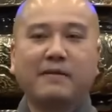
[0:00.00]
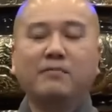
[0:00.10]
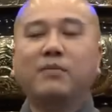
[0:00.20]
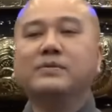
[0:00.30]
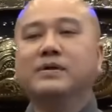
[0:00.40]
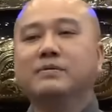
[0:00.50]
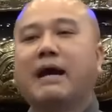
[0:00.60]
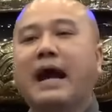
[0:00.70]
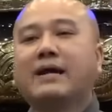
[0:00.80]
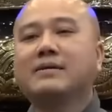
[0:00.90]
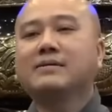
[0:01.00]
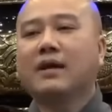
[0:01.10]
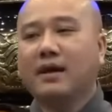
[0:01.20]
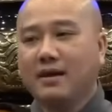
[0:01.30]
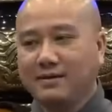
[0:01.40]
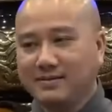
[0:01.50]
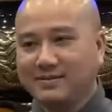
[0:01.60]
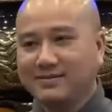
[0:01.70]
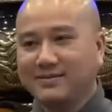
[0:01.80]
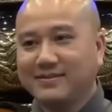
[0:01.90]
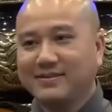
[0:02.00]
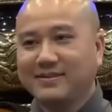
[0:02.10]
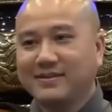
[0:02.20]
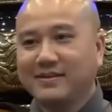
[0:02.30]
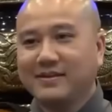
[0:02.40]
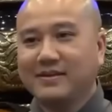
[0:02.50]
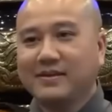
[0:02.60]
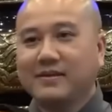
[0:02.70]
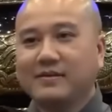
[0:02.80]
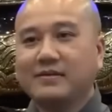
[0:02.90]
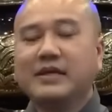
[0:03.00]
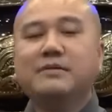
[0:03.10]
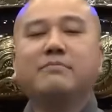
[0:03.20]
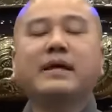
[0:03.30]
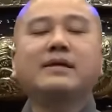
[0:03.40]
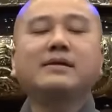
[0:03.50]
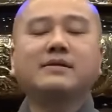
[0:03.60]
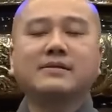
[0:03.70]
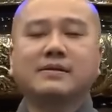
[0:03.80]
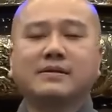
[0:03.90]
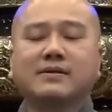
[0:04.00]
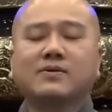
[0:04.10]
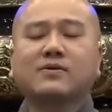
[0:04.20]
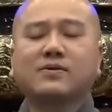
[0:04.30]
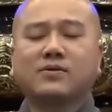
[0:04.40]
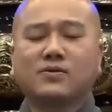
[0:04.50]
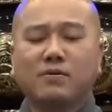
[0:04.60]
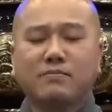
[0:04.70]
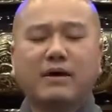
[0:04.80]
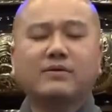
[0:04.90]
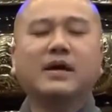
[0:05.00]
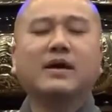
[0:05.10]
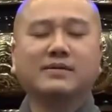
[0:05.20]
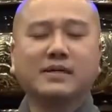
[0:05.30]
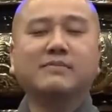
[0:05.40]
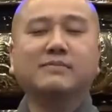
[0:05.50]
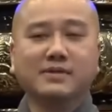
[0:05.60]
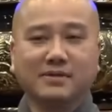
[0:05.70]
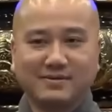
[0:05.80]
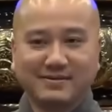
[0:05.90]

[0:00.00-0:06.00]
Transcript: Một người bạn như thế đi mấy có bao giờ tìm được.